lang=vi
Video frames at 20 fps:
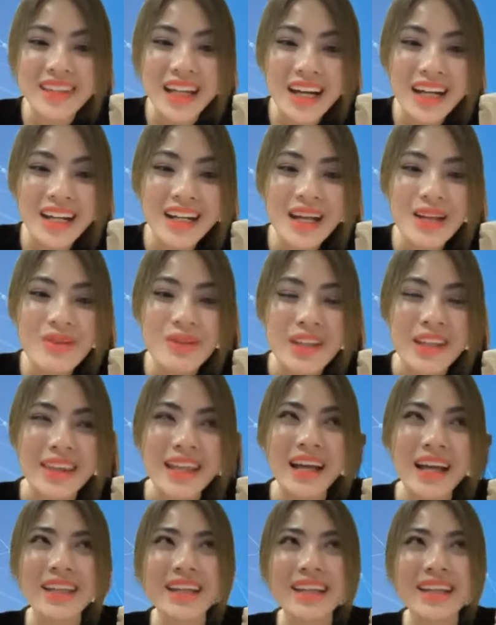tăng lên,
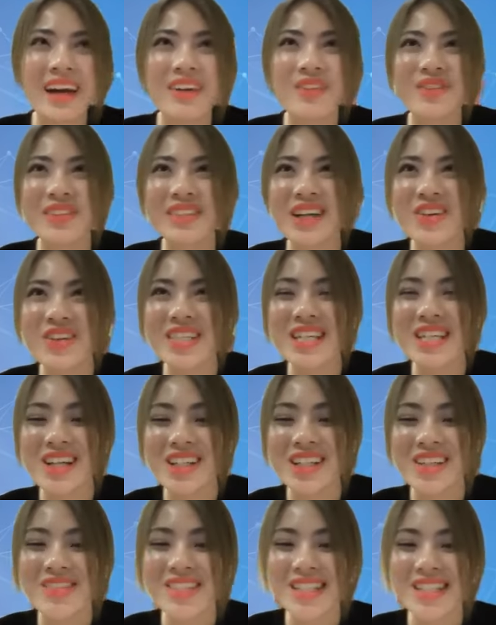đang đi làm sáu
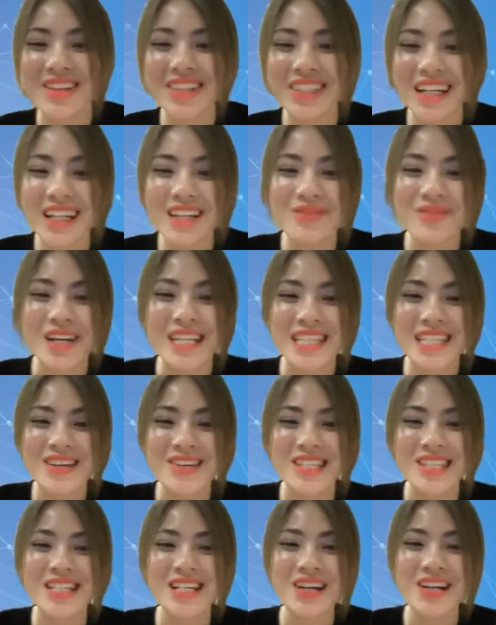triệu, năm sau tăng lên bảy
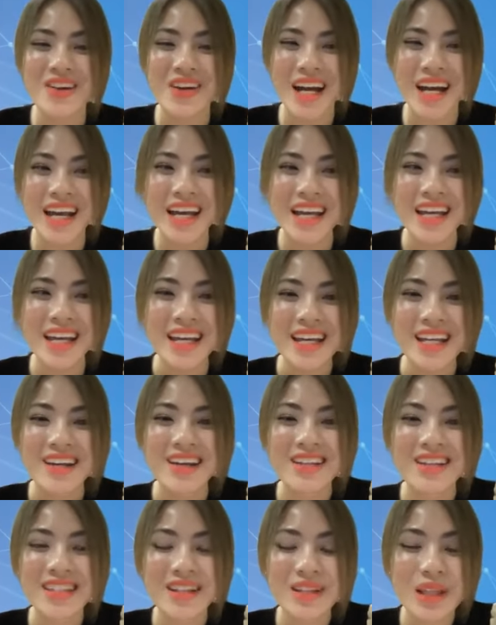triệu sướng quá.
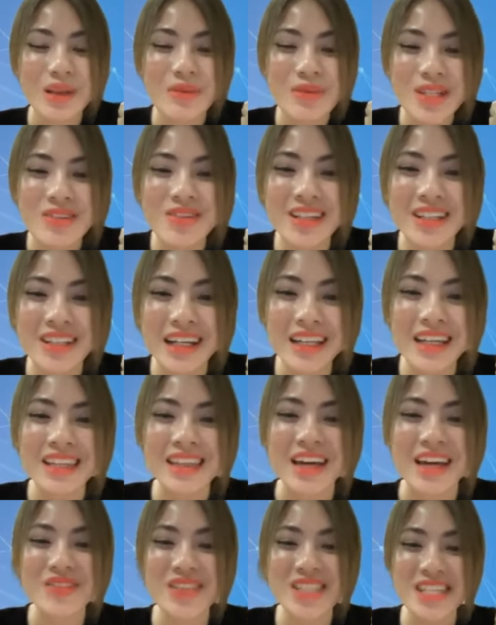À, sang năm sau nữa tăng lên
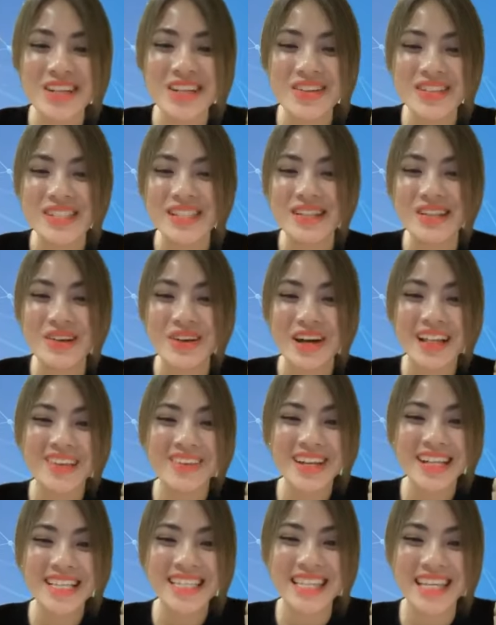tám triệu sướng quá đúng
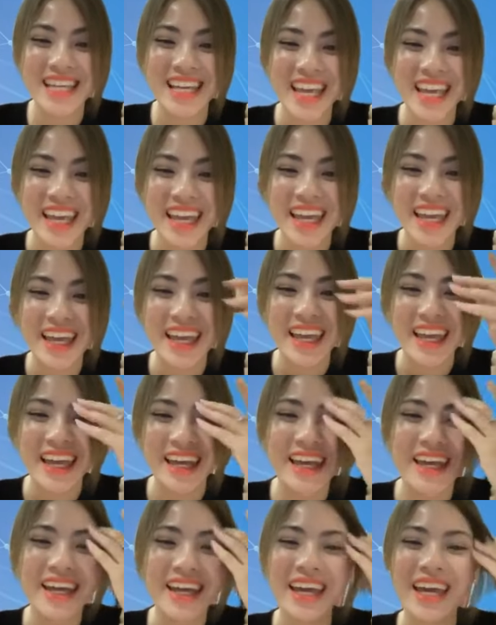không anh chị?
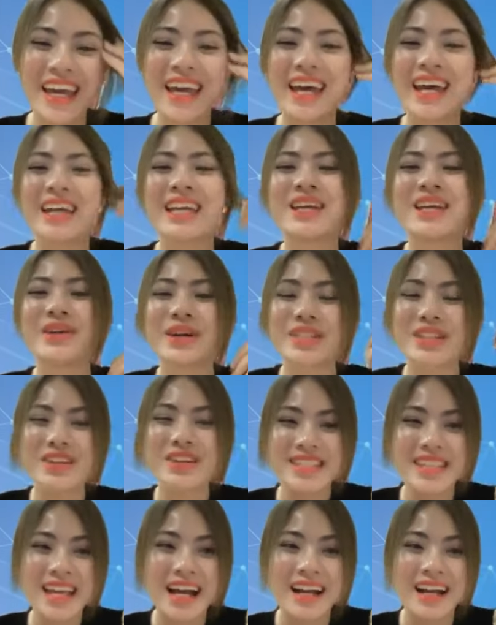Nhưng mà
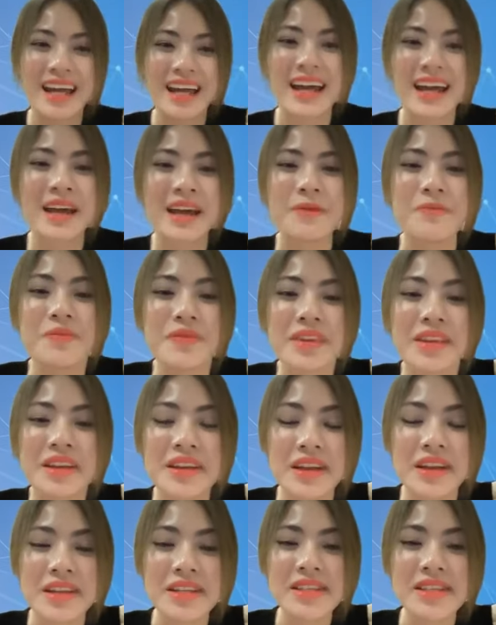rõ ràng là
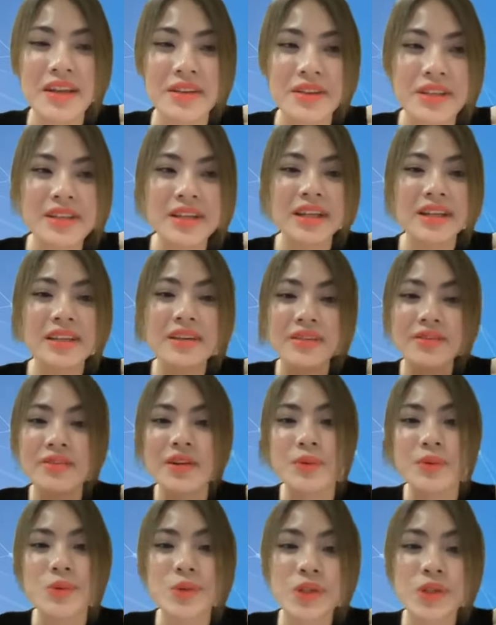cái sản những cái thực
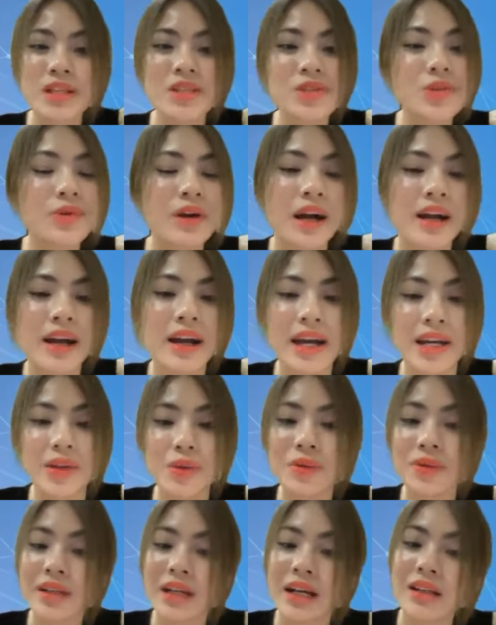phẩm chúng ta dùng hàng ngày nó
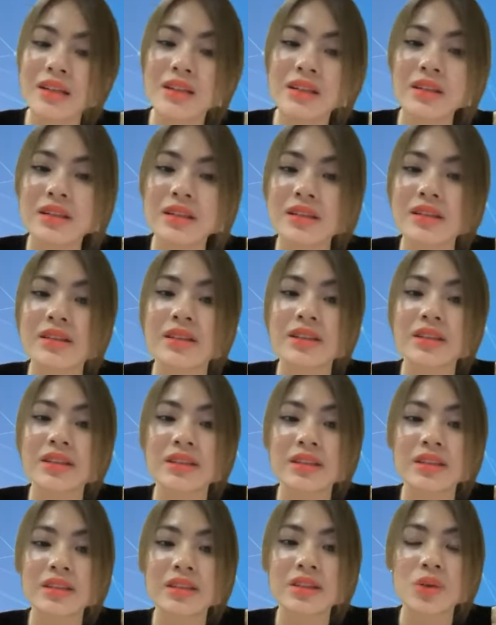cũng tăng
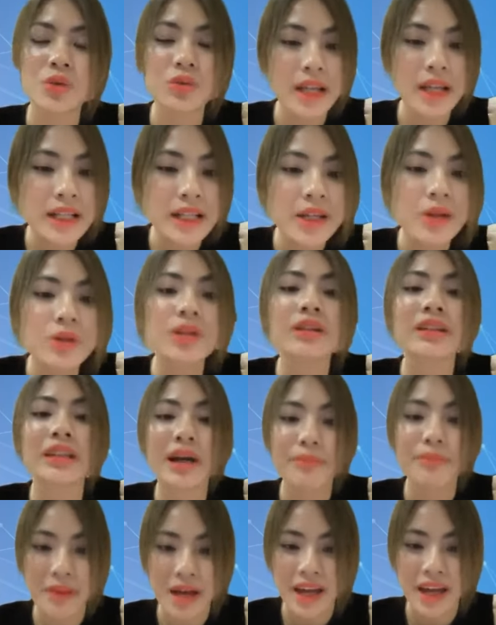cũng tăng theo từng
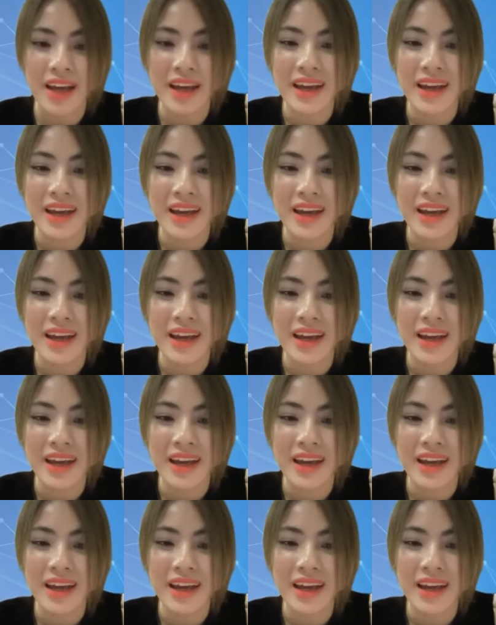năm mà.